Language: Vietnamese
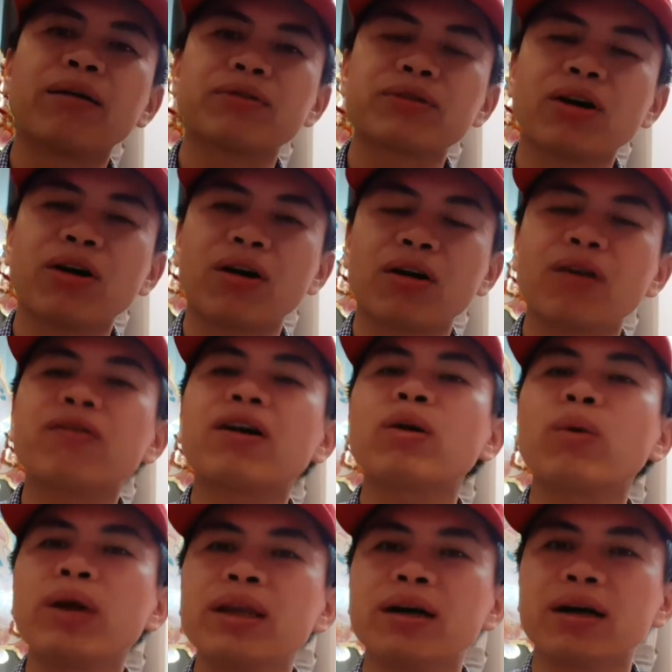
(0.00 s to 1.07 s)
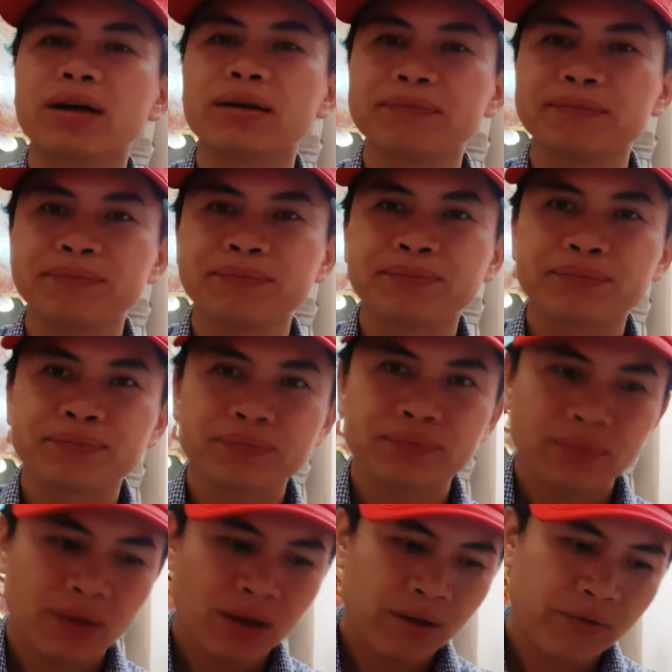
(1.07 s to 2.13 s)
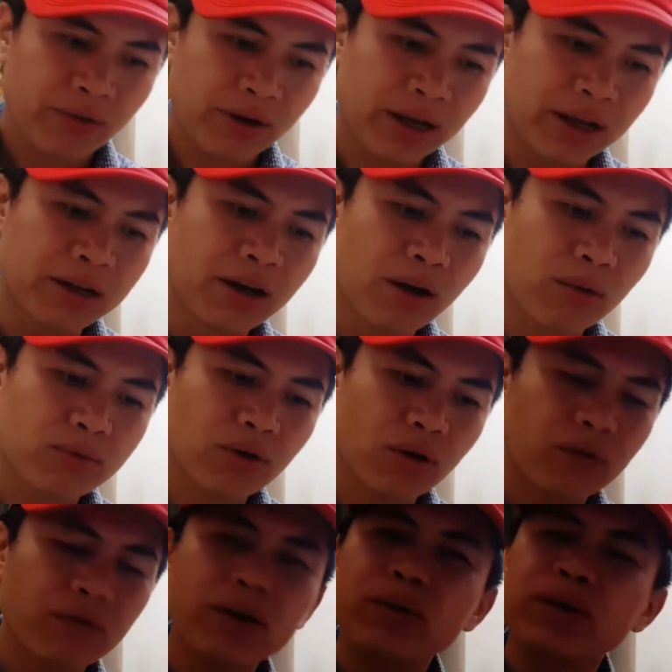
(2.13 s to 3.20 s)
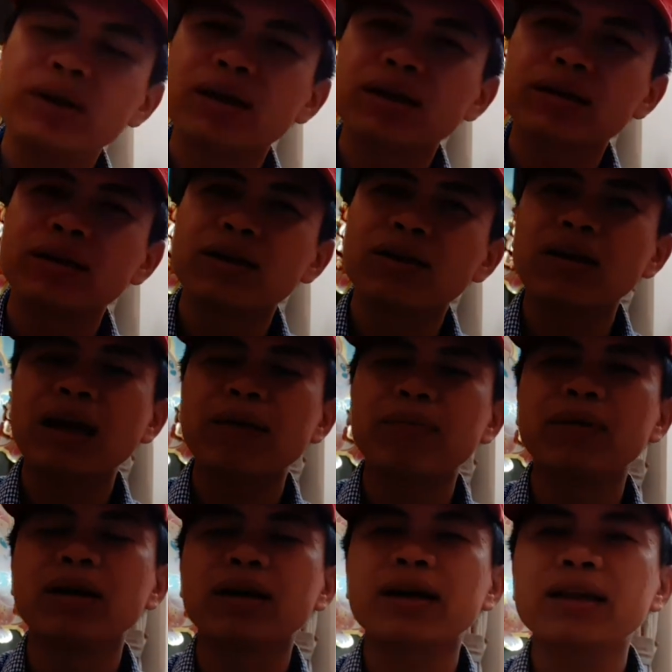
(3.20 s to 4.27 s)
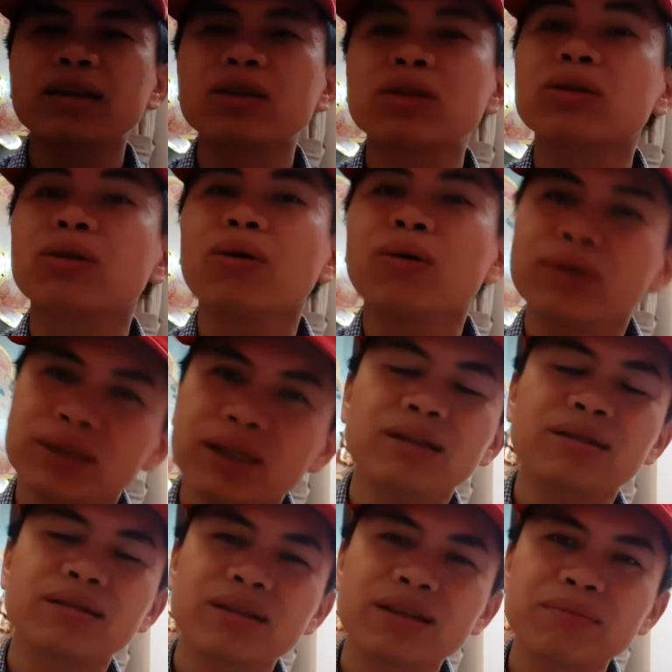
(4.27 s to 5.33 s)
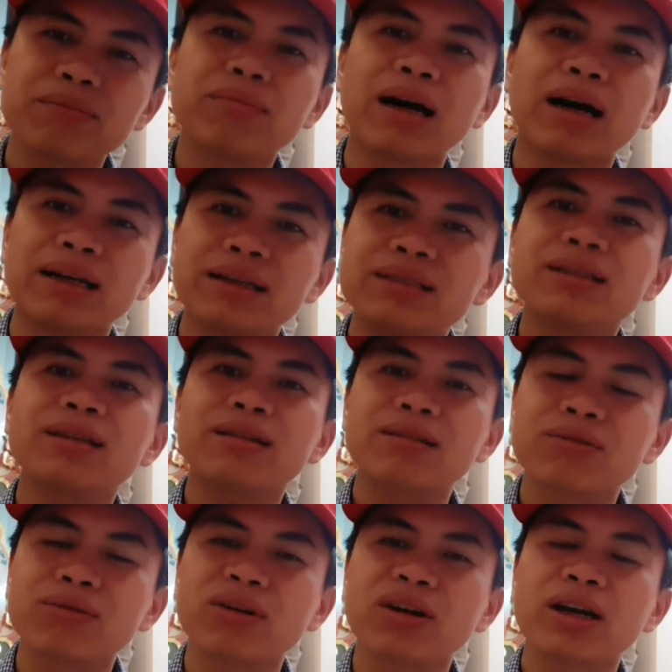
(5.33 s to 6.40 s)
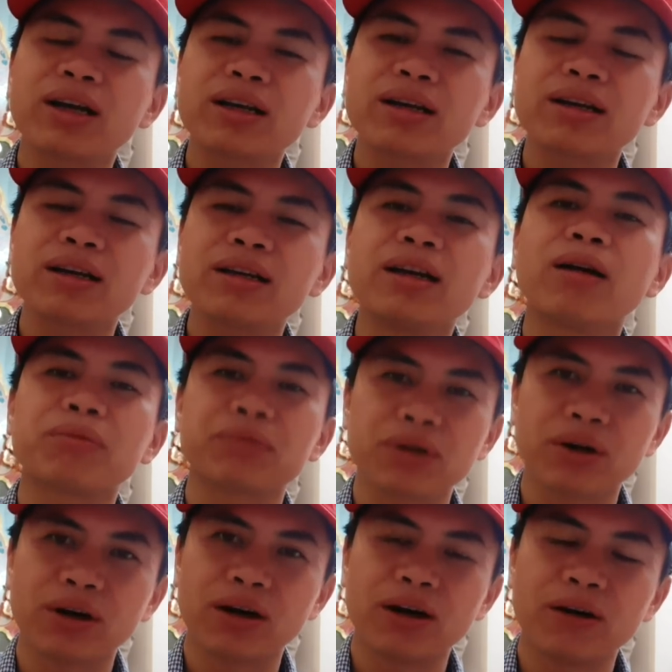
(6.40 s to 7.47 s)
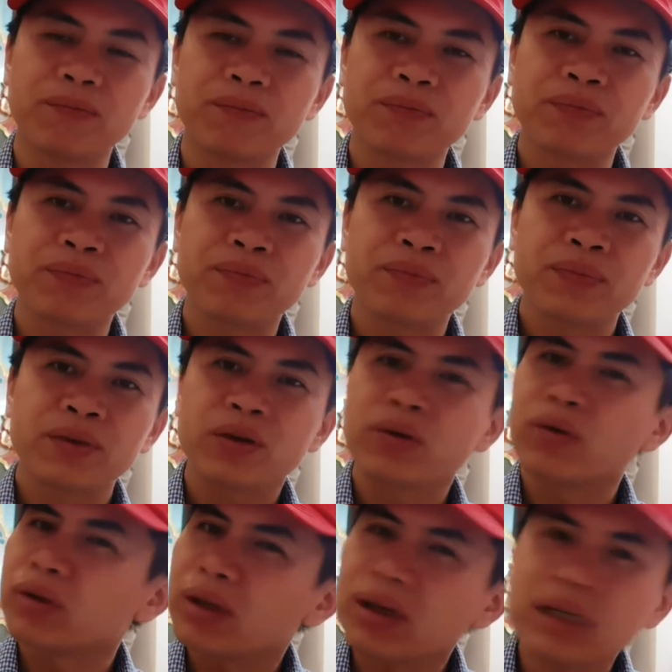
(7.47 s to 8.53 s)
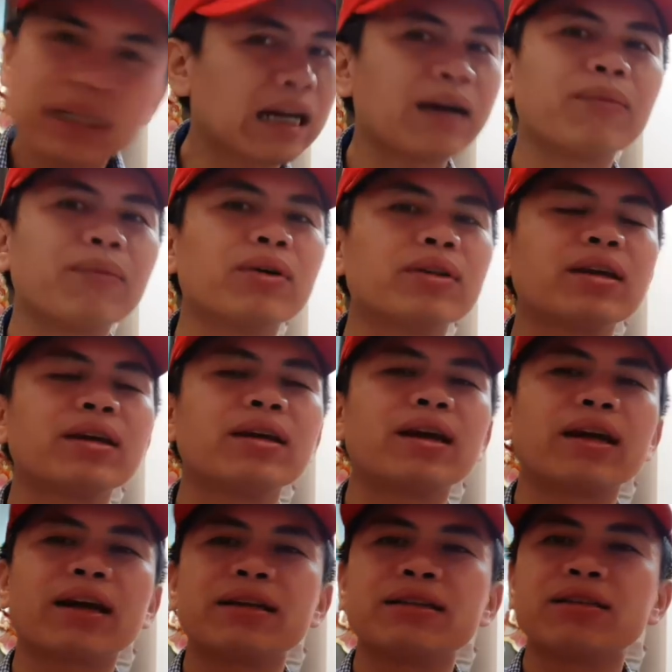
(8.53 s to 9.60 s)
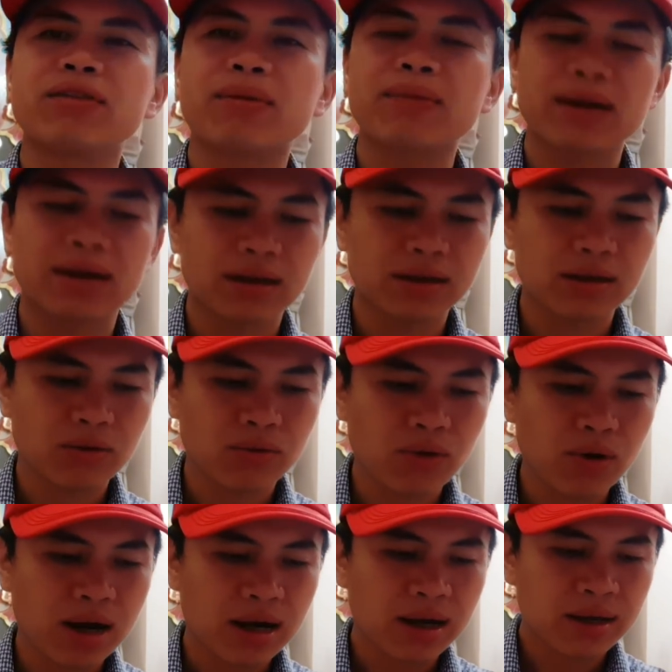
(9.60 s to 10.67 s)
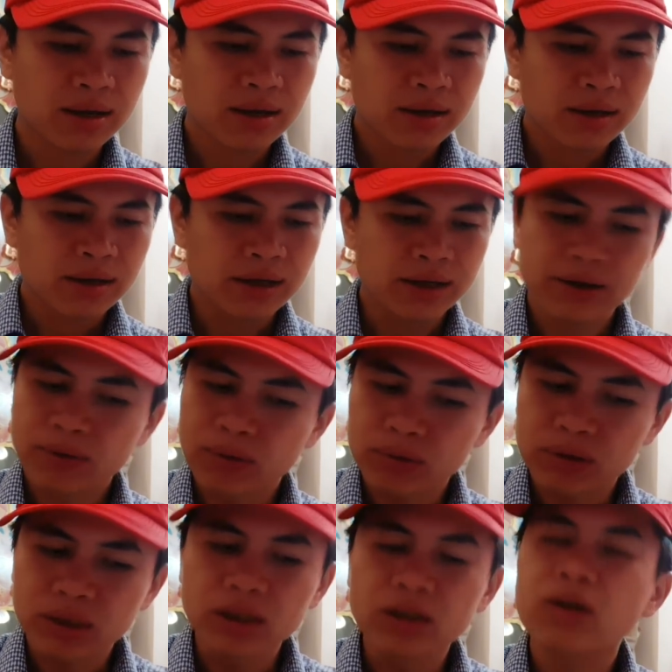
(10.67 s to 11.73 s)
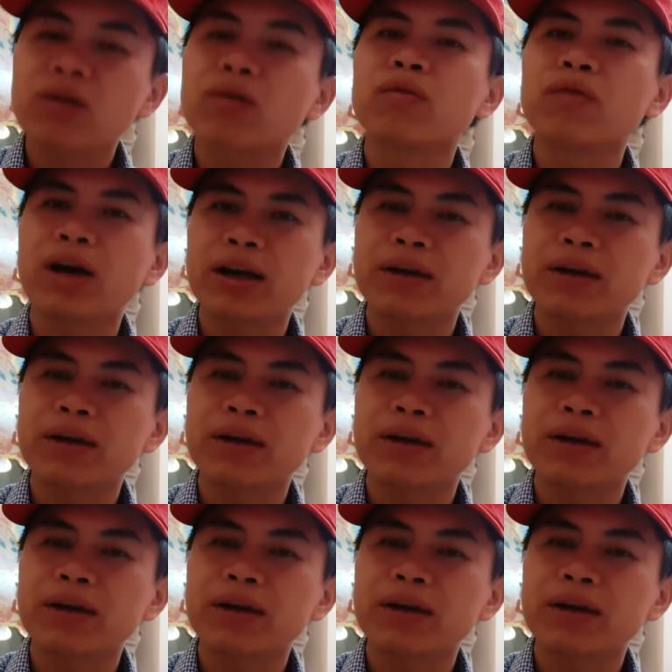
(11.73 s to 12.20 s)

trò đó phát huy được và đến người học trò đó phát huy được thì nó nằm ở cái tố chất cái bản chất của cái cái người học trò của tất cả mọi thế hệ các anh chị và các bạn đã trao qua thì trong đầu tư nó cũng vậy